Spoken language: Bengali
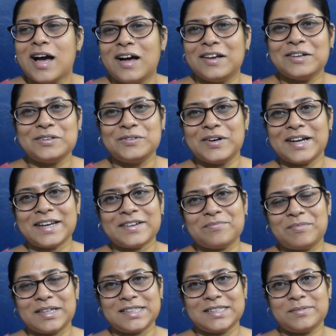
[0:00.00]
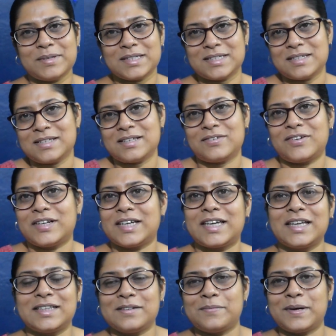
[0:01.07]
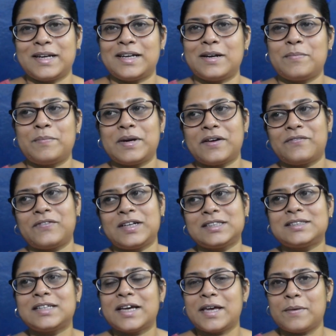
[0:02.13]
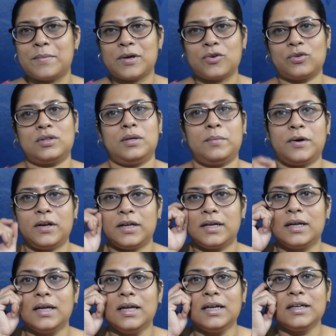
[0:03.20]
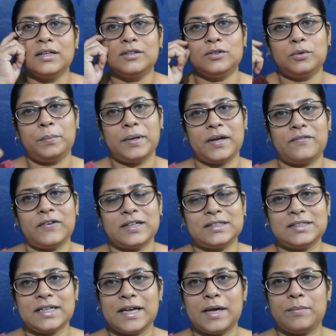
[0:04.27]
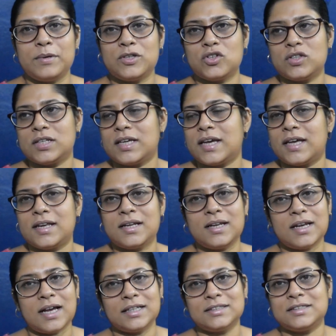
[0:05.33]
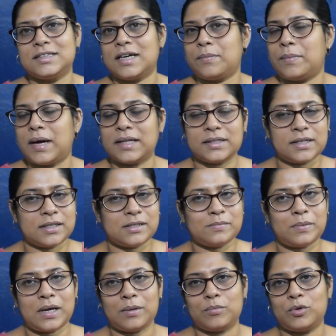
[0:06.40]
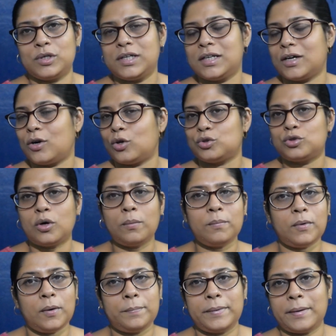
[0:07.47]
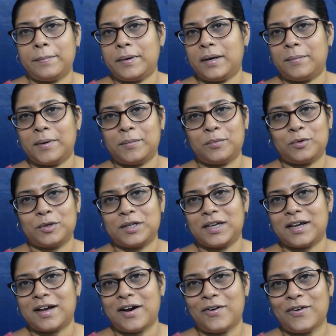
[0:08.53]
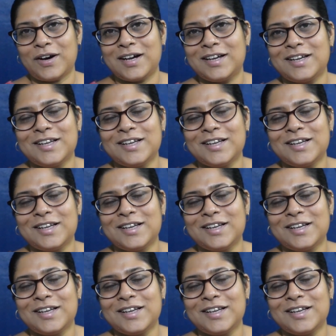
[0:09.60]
আমি খুব একটা বেশি বেশি করে খেতে পারি না ব্রেকফাস্টটা হেভি করতে বলে কিন্তু ব্রেকফাস্টে হেভি যদি খেয়ে নিই লাঞ্চে আর ভাত খেতে পারবোই না অসম্ভব ব্যাপার আমার পক্ষে খাওয়া